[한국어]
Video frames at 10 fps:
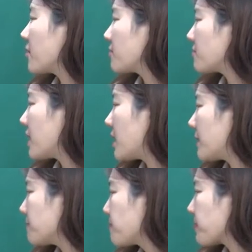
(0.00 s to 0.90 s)
결과
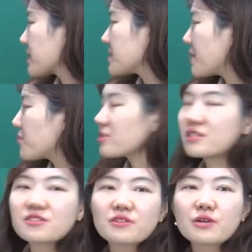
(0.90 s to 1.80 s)
3억
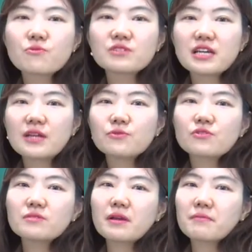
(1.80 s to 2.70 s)
7천의 공제 한도
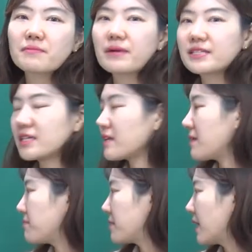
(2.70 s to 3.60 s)
금액만 빠지게
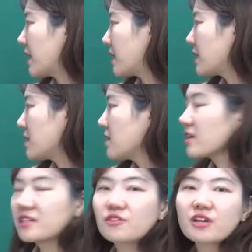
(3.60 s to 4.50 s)
됩니다.
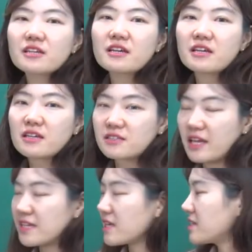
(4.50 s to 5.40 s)
그렇게
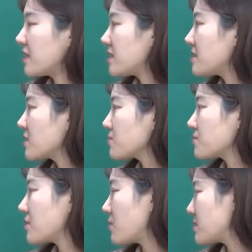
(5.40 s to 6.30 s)
계산을 한
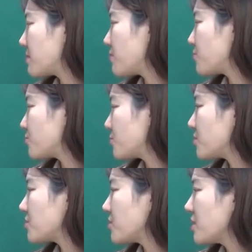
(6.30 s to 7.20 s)
상속세 과세
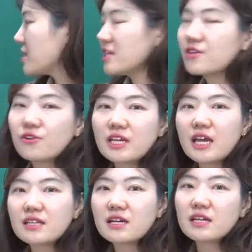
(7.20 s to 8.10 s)
표준은 2억이
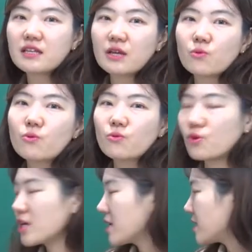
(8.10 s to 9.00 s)
해당이
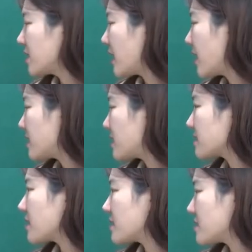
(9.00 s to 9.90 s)
되고 그에
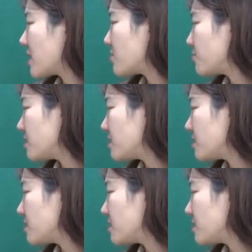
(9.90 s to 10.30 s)
해당되는 세율은